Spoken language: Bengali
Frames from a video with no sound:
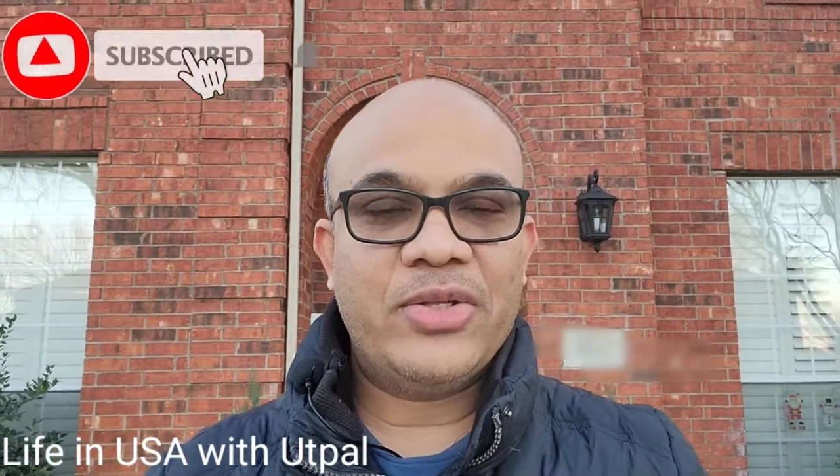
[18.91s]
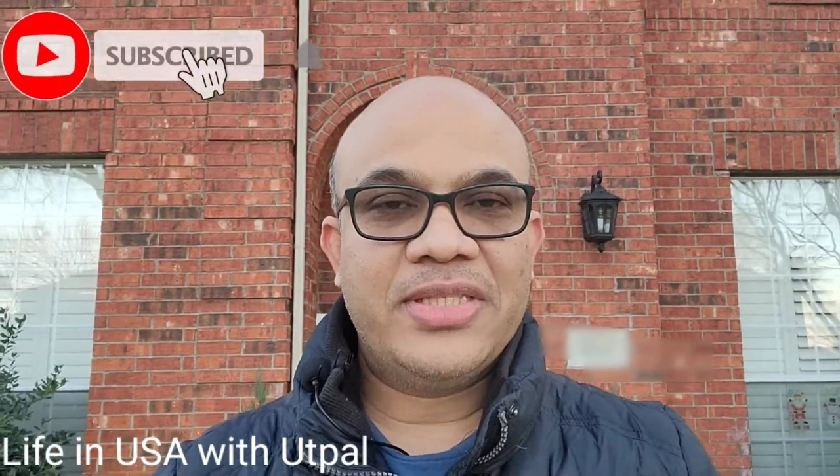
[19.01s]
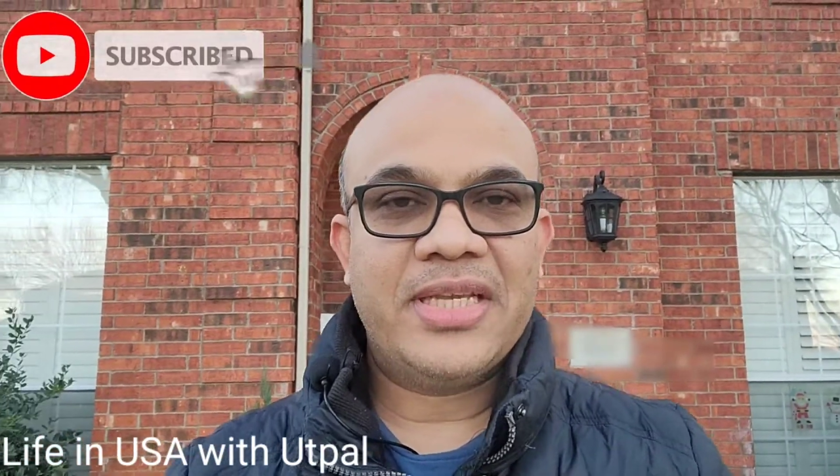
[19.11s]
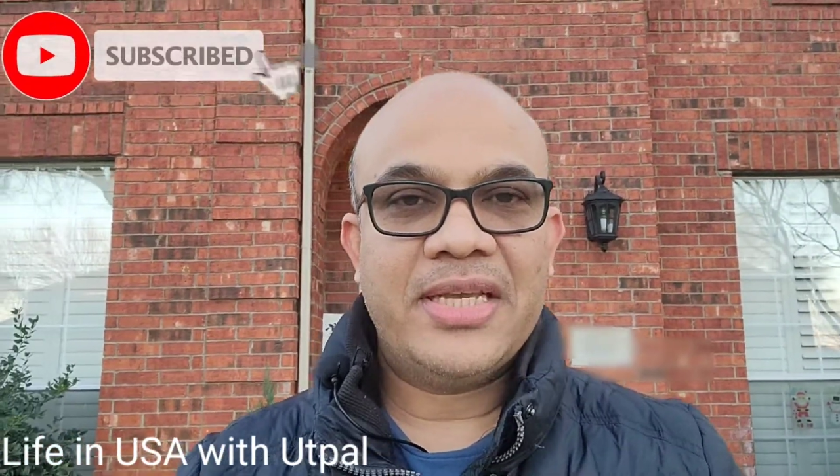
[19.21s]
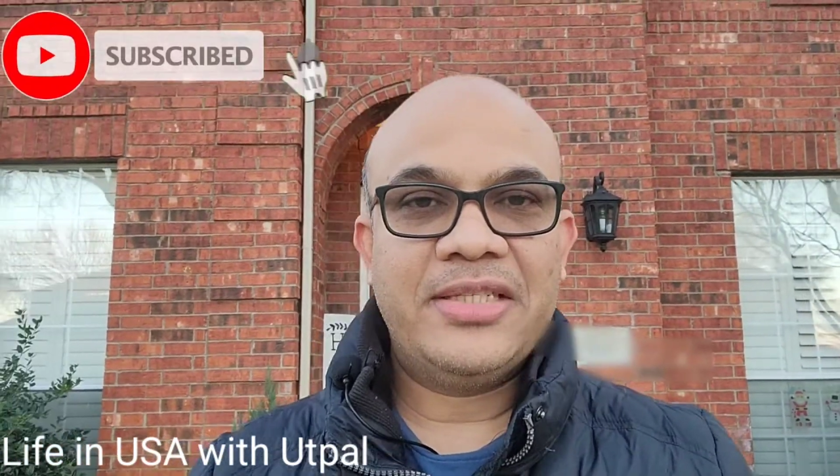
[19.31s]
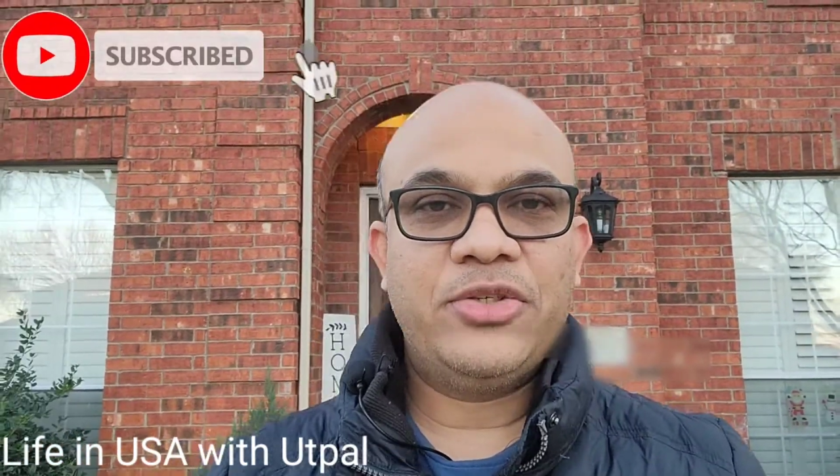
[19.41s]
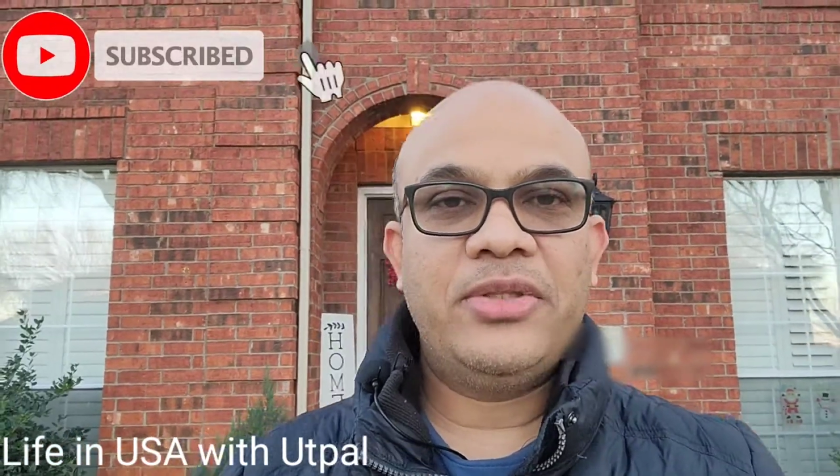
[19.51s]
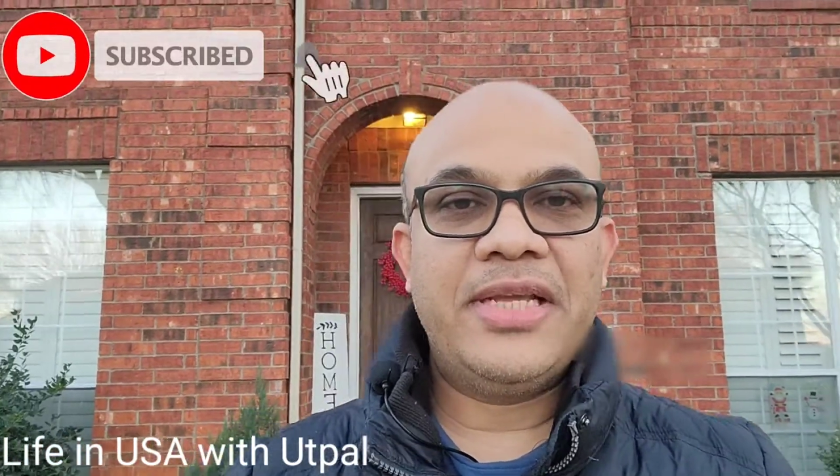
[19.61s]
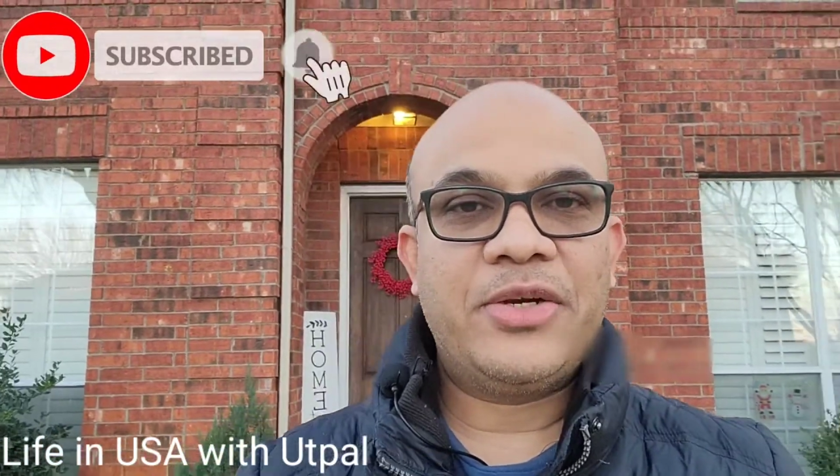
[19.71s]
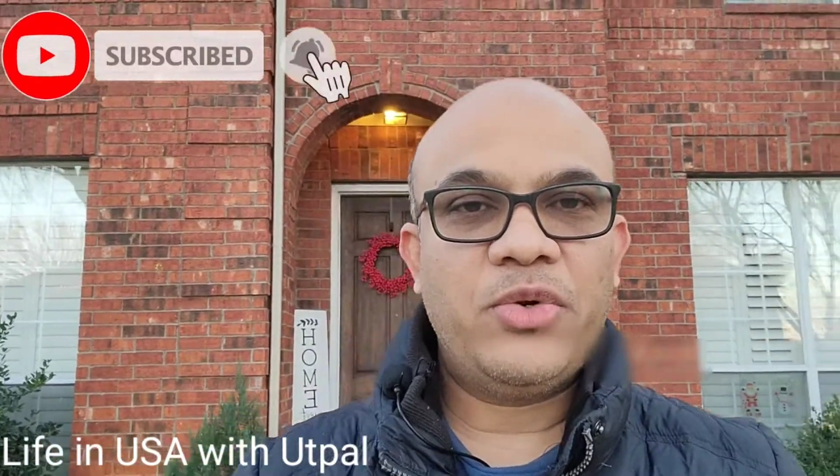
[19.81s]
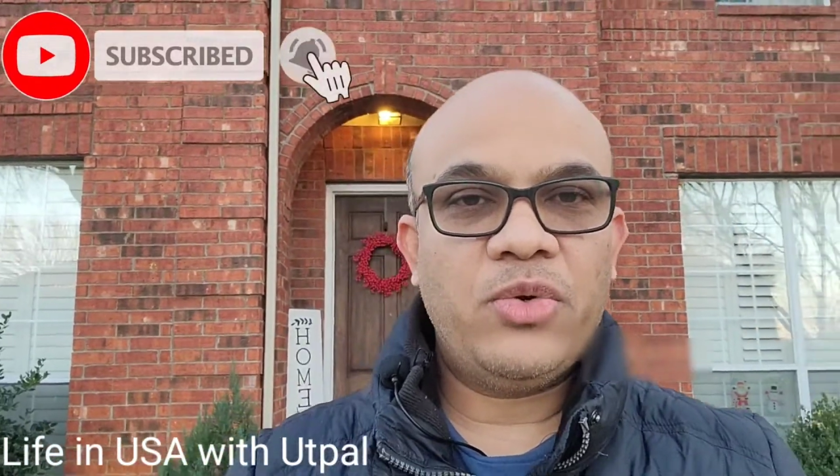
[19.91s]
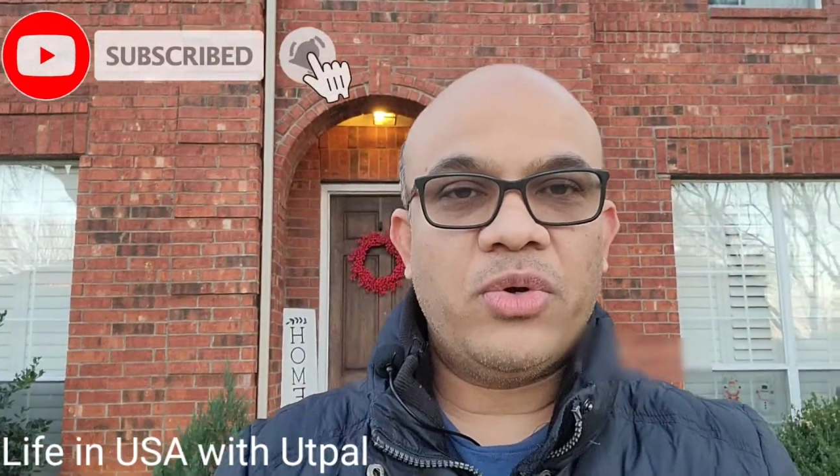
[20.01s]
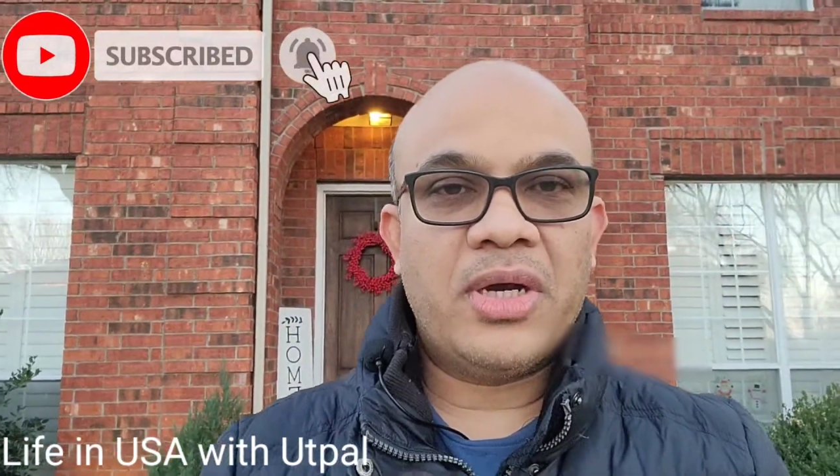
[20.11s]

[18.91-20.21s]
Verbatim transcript: হচ্ছে যদি একটু